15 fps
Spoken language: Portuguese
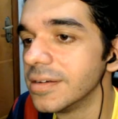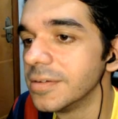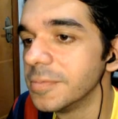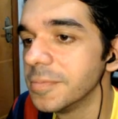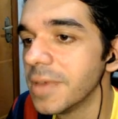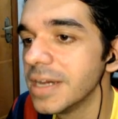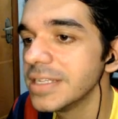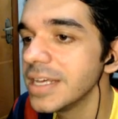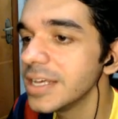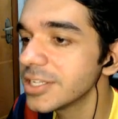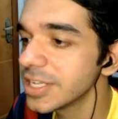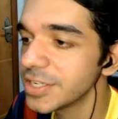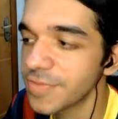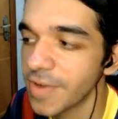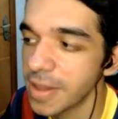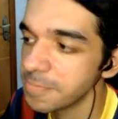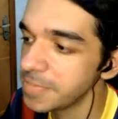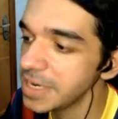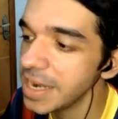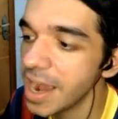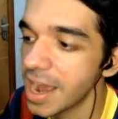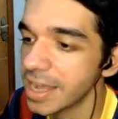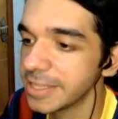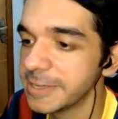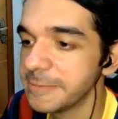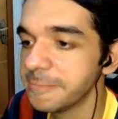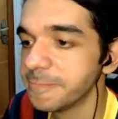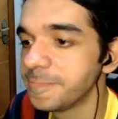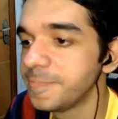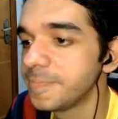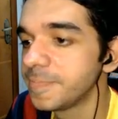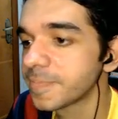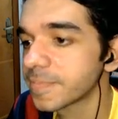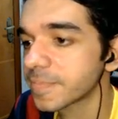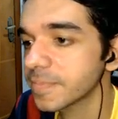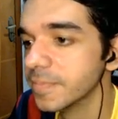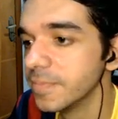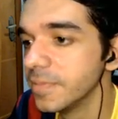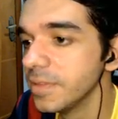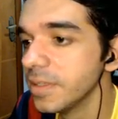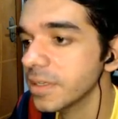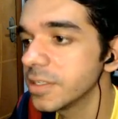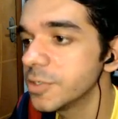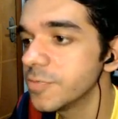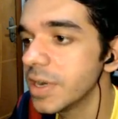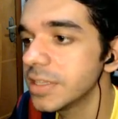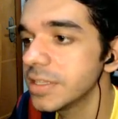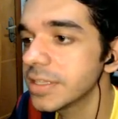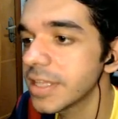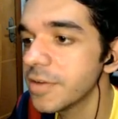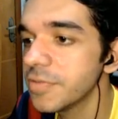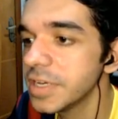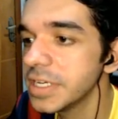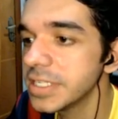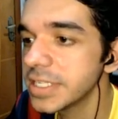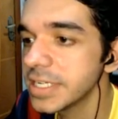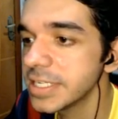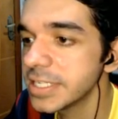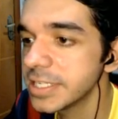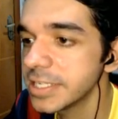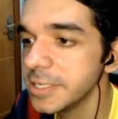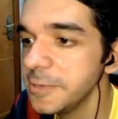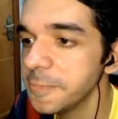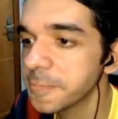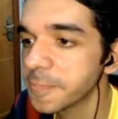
Mas é isso, a gente vai brigar, né? A gente vai tentar vencer sim.